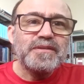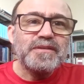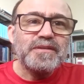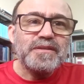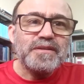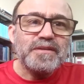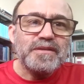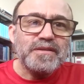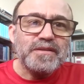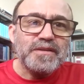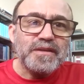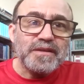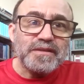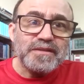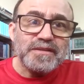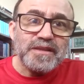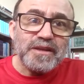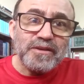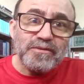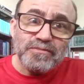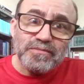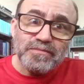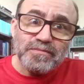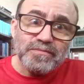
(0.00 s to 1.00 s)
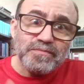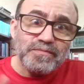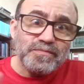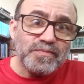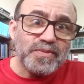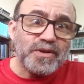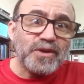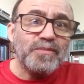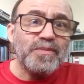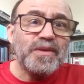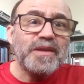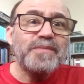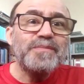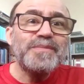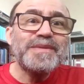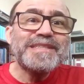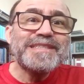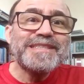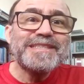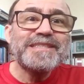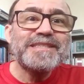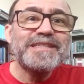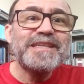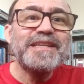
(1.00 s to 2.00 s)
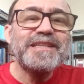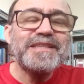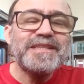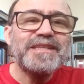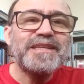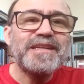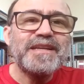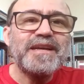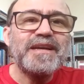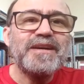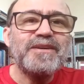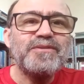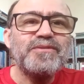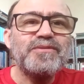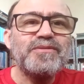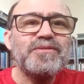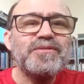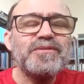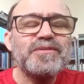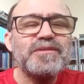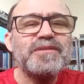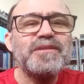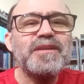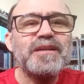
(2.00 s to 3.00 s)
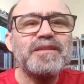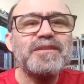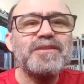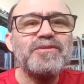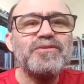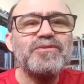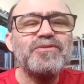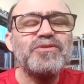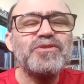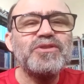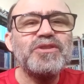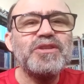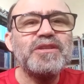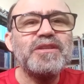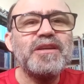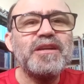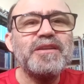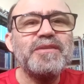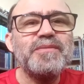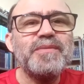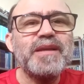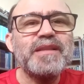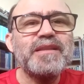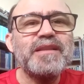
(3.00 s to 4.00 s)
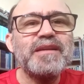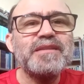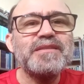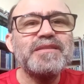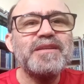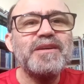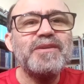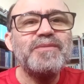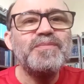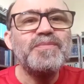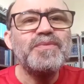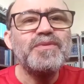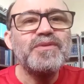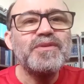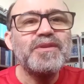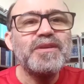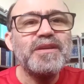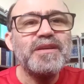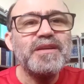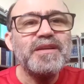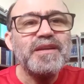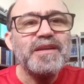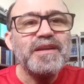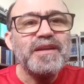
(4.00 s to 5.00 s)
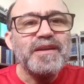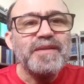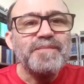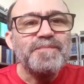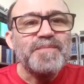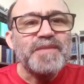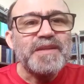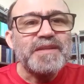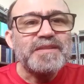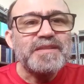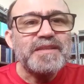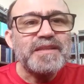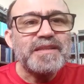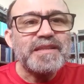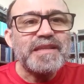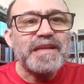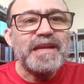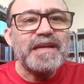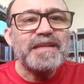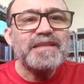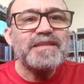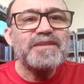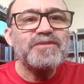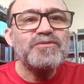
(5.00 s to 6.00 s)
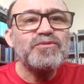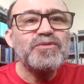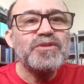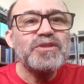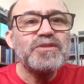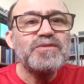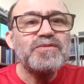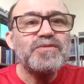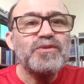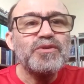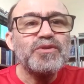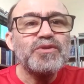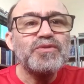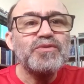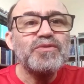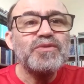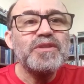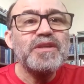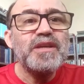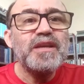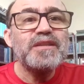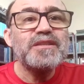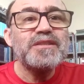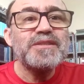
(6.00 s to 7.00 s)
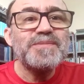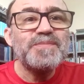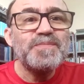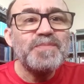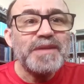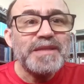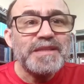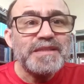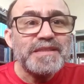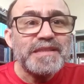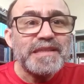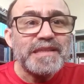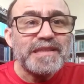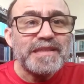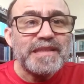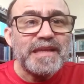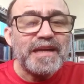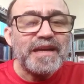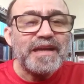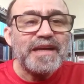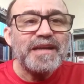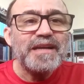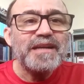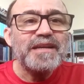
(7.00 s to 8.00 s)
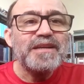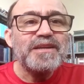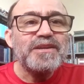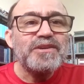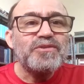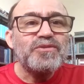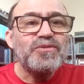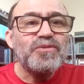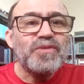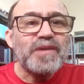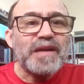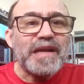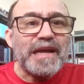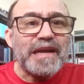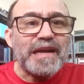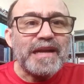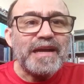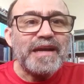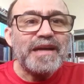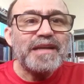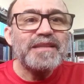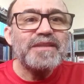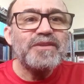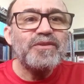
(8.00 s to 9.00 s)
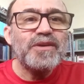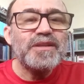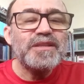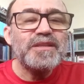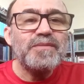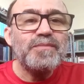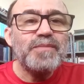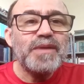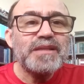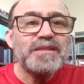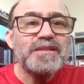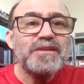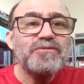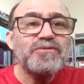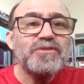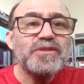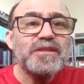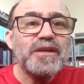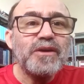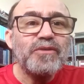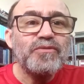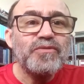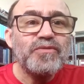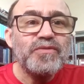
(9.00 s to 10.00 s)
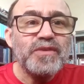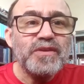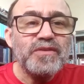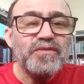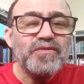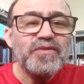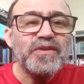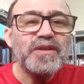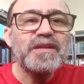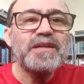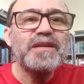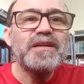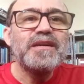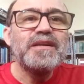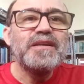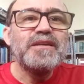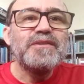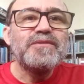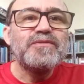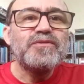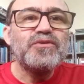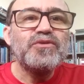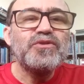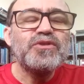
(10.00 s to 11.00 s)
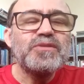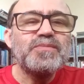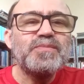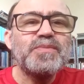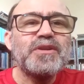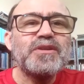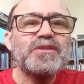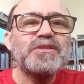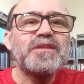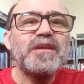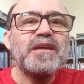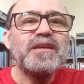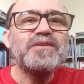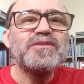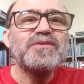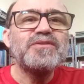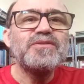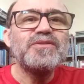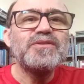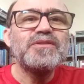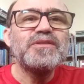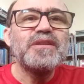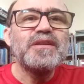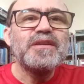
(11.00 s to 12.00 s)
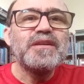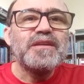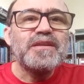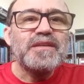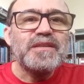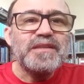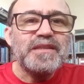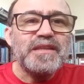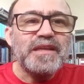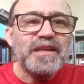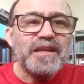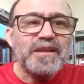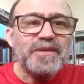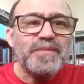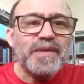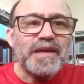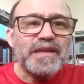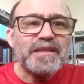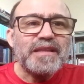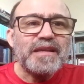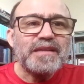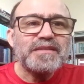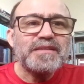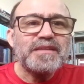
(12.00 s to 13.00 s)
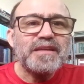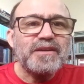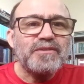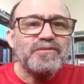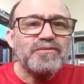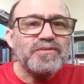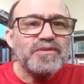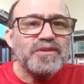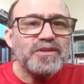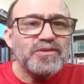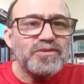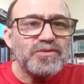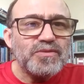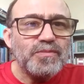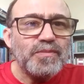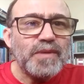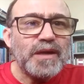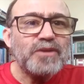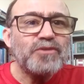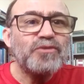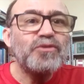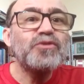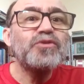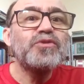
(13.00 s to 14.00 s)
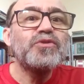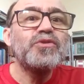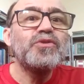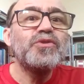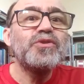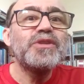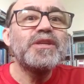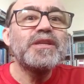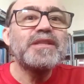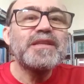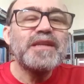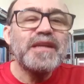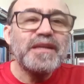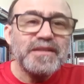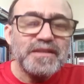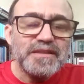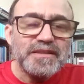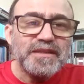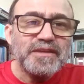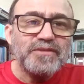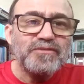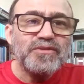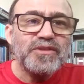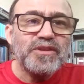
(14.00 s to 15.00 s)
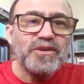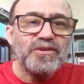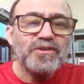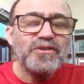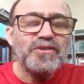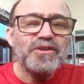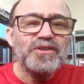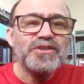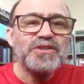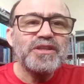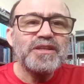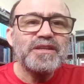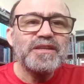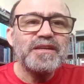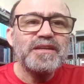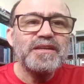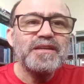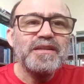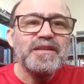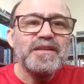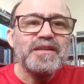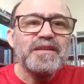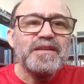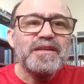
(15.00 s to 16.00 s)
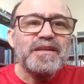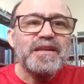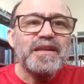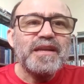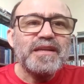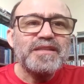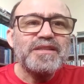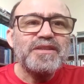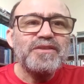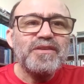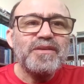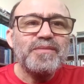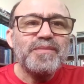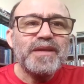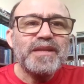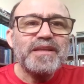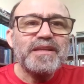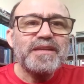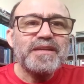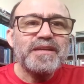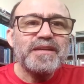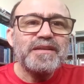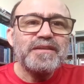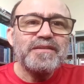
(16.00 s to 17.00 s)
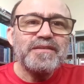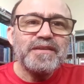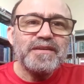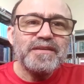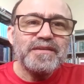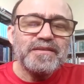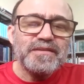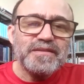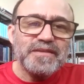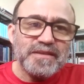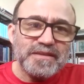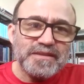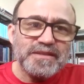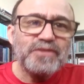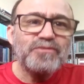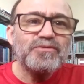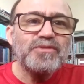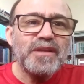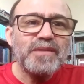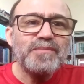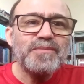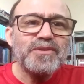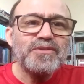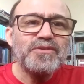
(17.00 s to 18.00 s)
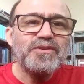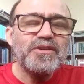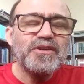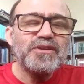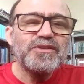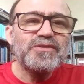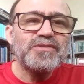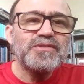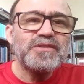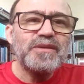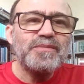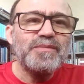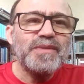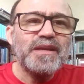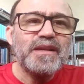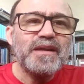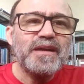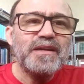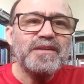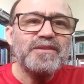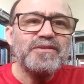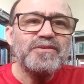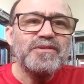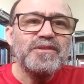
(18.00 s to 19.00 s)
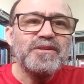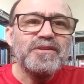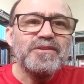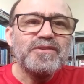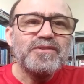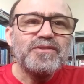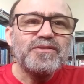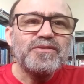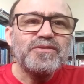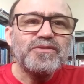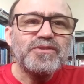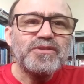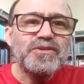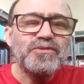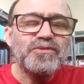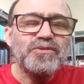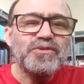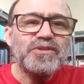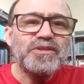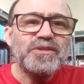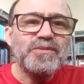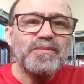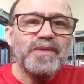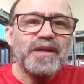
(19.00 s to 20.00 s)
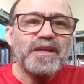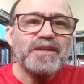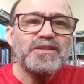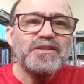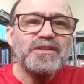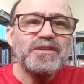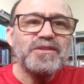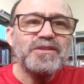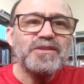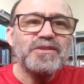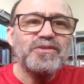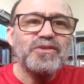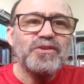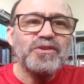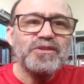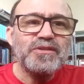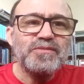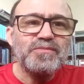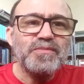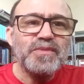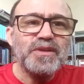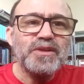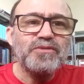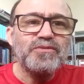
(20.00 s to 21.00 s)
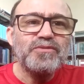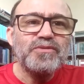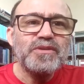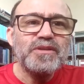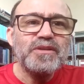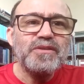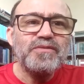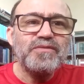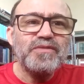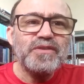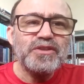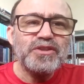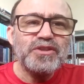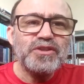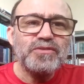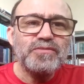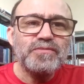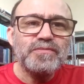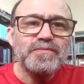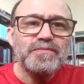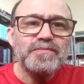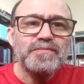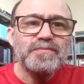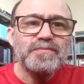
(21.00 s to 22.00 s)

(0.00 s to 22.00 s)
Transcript: E esse é um problema central na teologia da libertação, porque se trata do esforço de explicitar o caráter ou a dimensão salvífica dos processos de libertação. Isso marcou toda a tradição teológica latino-americana e esse é o tema do nosso seminário do segundo semestre de 2021.